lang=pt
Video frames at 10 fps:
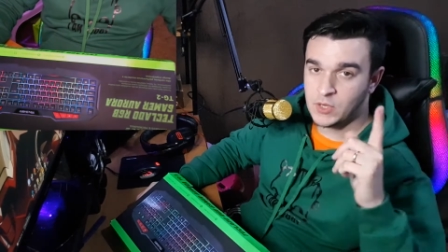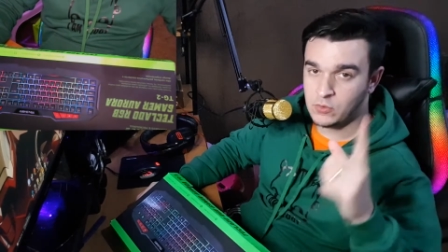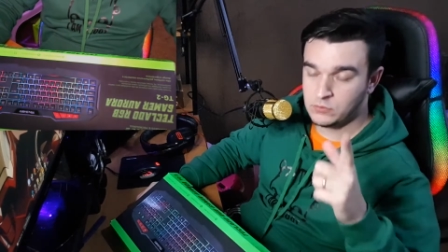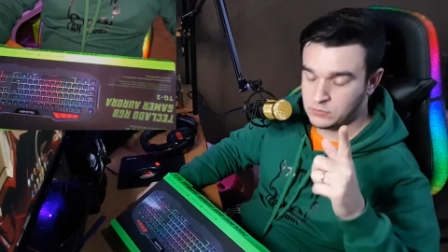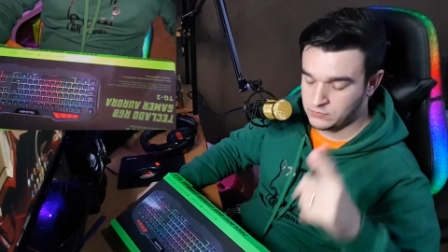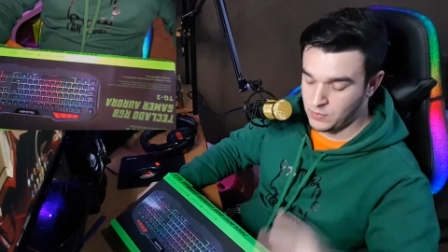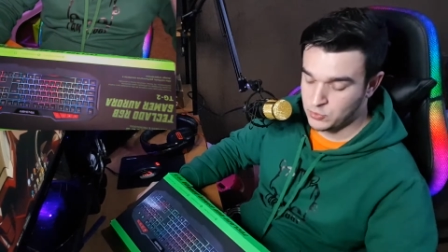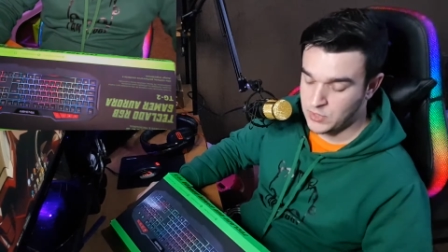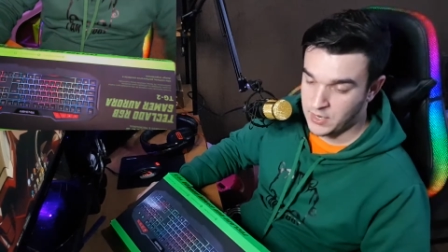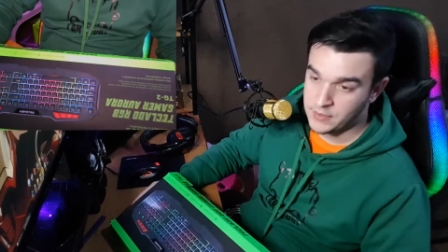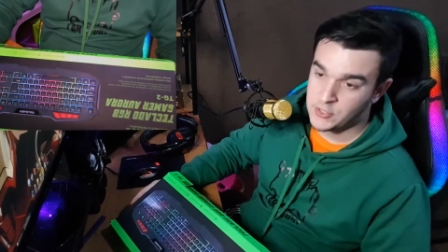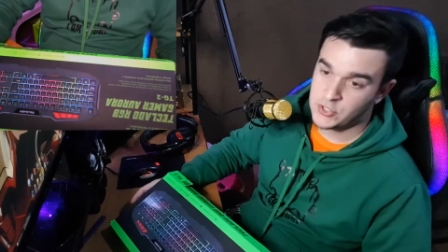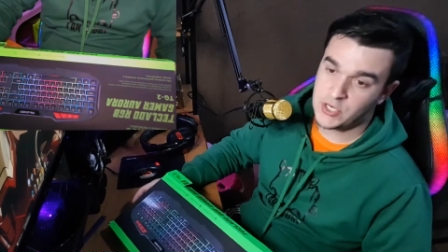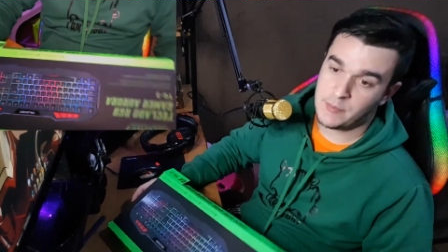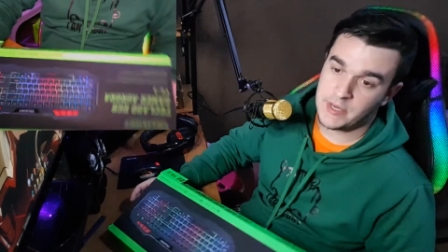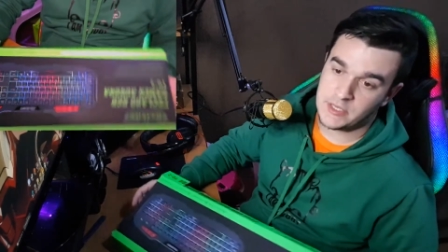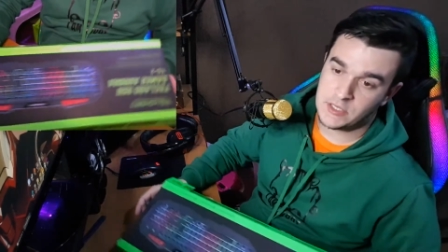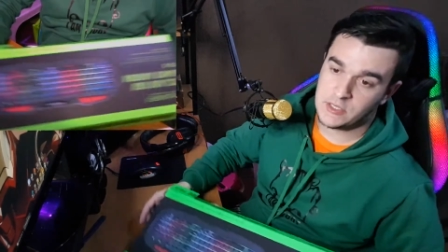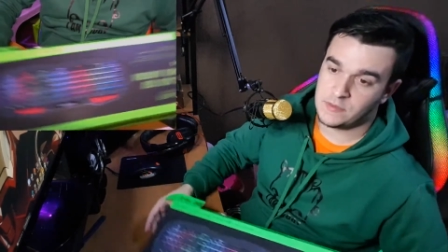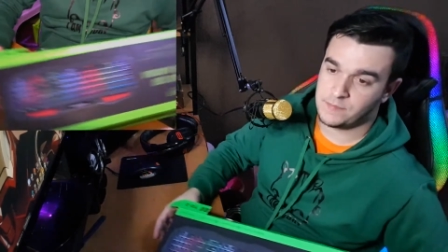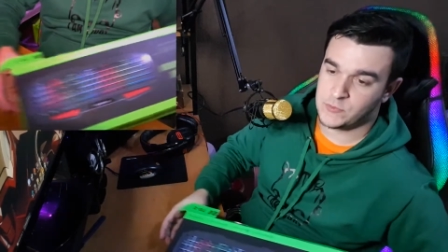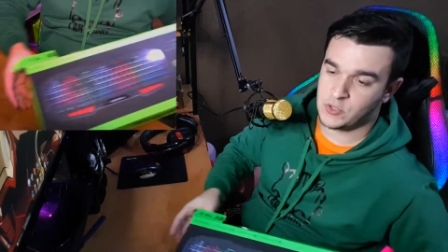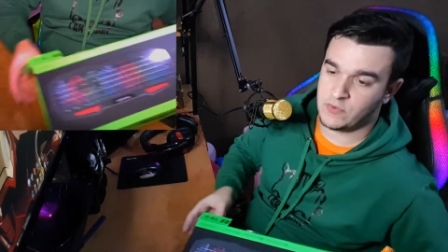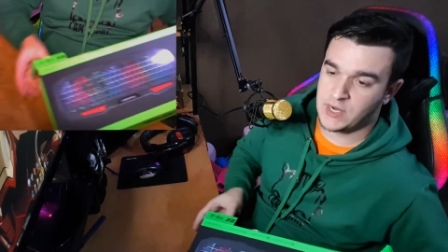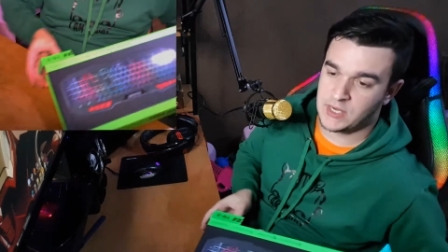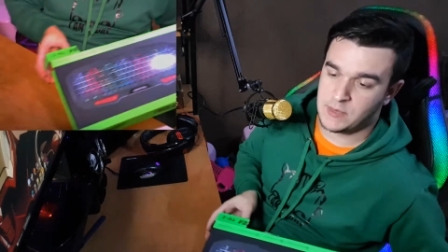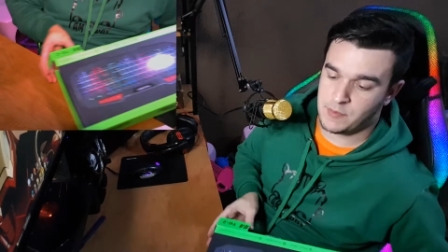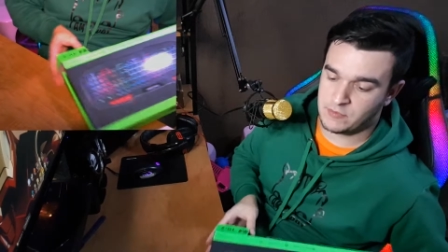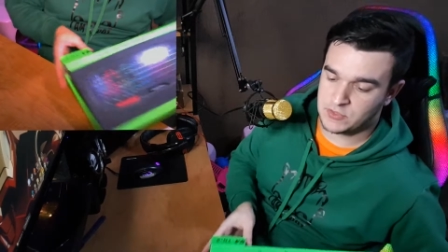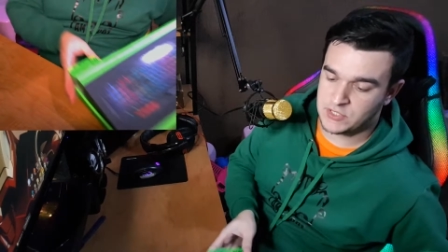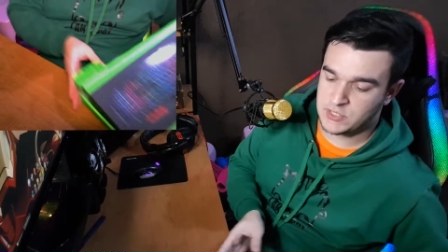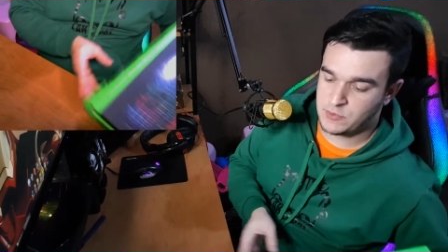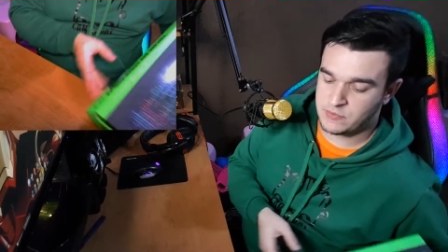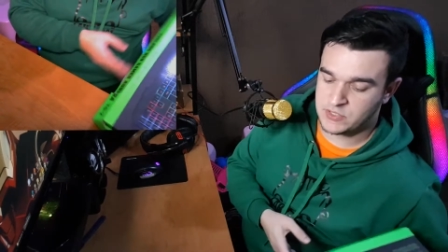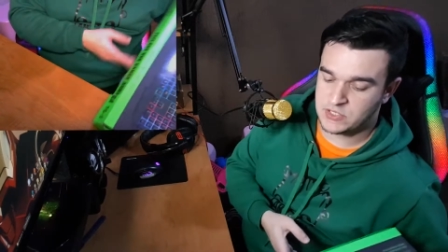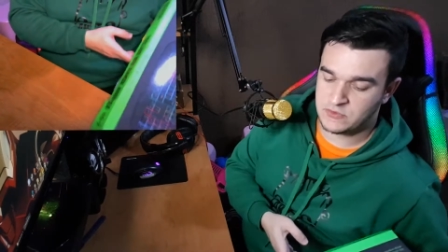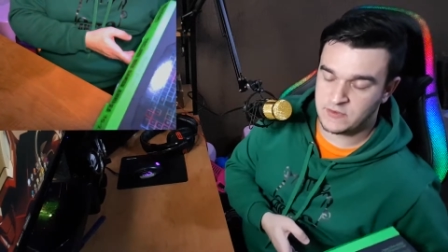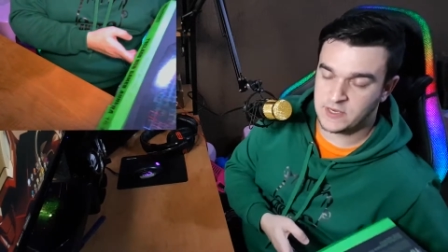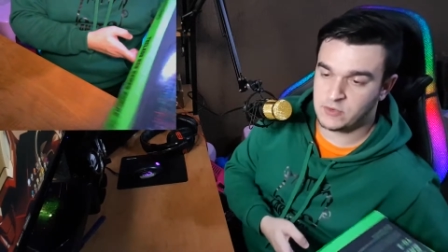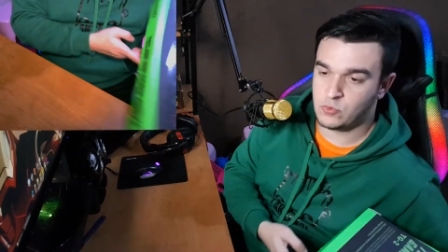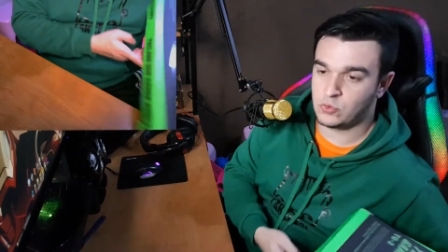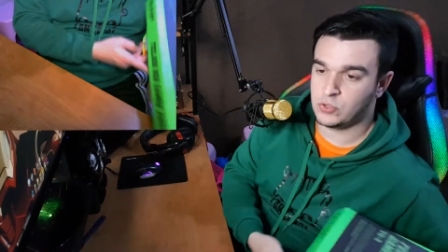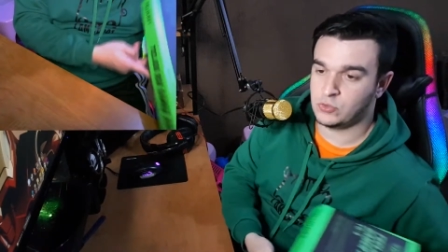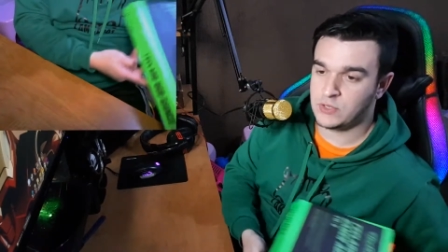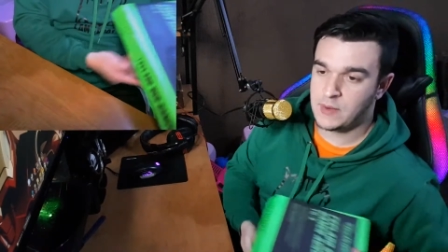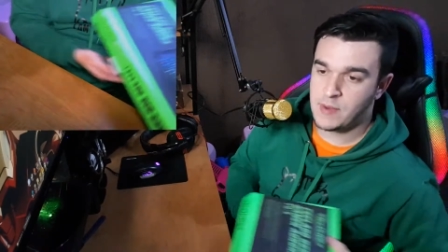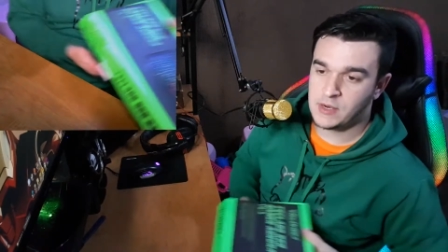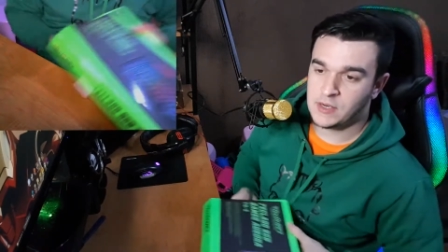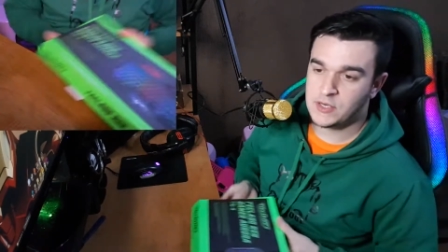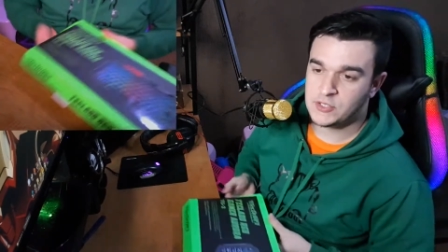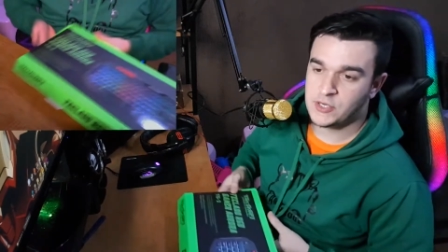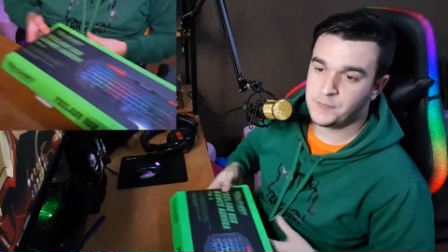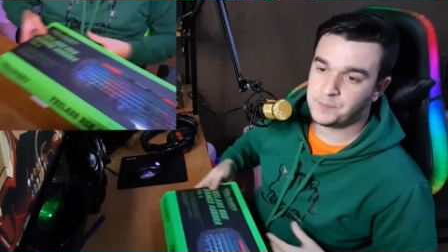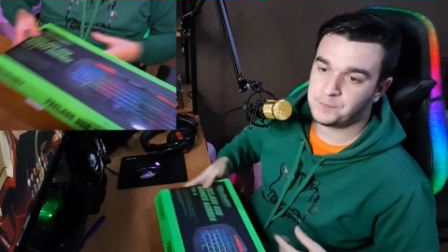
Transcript: Então vamos lá, já abri aqui, deixa eu virar aqui para vocês, para vocês verem o conteúdo da embalagem,